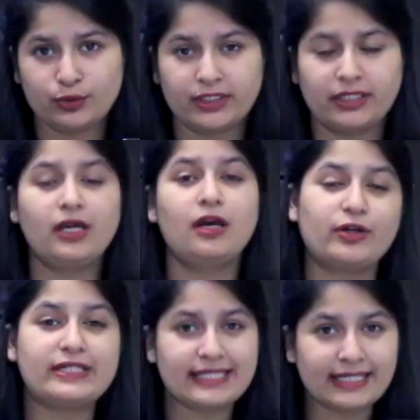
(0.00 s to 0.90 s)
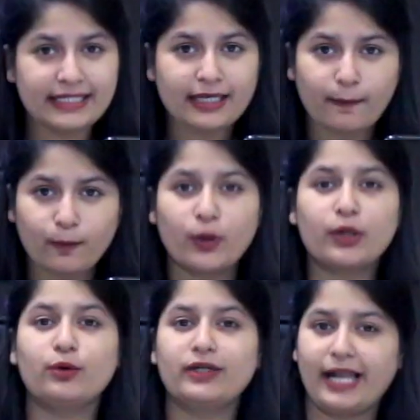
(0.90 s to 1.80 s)
होते हैं और इसके लिए आपको
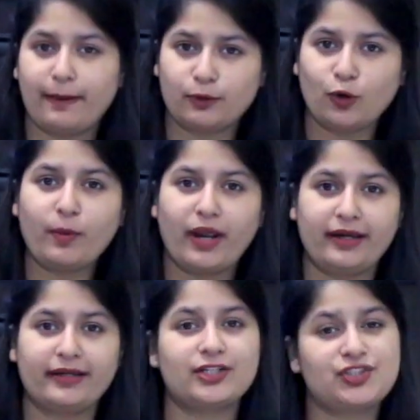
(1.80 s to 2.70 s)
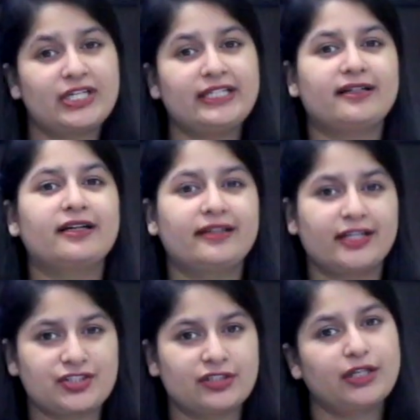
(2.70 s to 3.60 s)
एक गुड लैपटॉप एंड एक अच्छे इंटरनेट
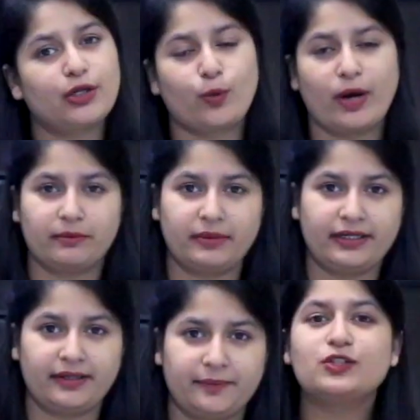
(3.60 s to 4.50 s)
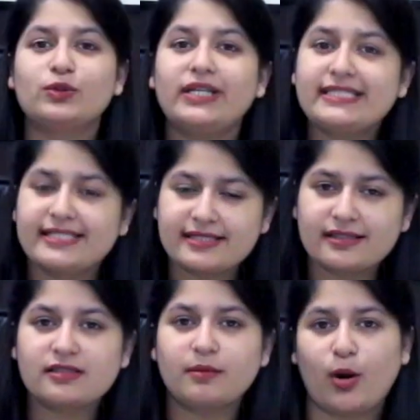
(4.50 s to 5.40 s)
कनेक्शन की रिक्वायरमेंट है सो लेट
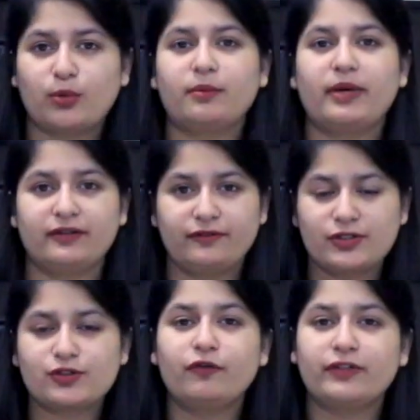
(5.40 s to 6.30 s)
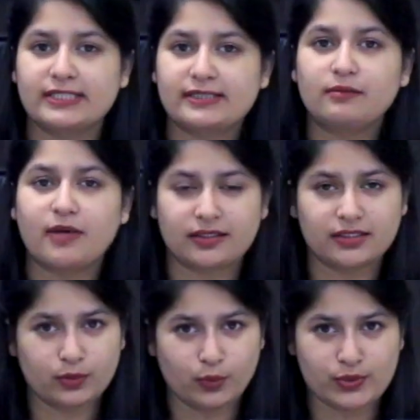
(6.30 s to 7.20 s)
डिस्कस अबाउट द बेनिफिट्स ऑफ डिजिटल
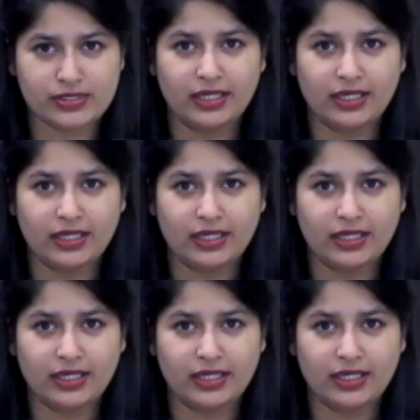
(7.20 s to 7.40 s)
मार्केटिंग कोर्स